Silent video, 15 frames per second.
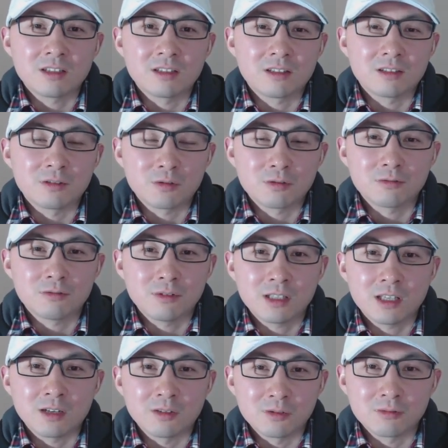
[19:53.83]
这次终于
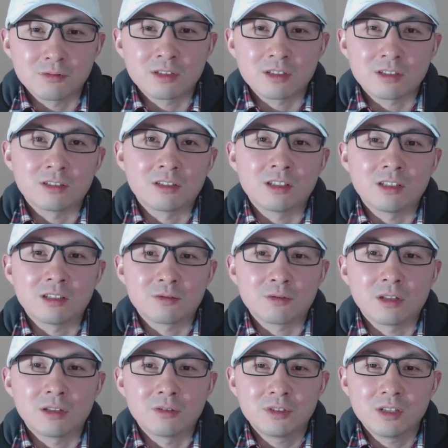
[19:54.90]
养足了实力，
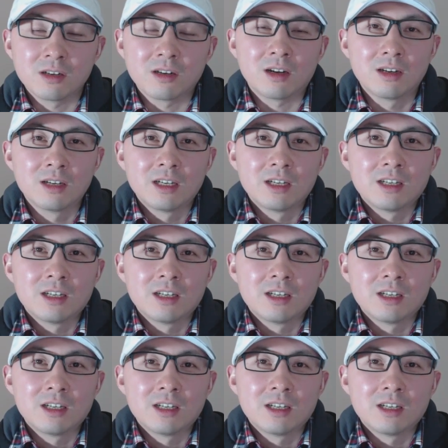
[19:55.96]
拳头硬了，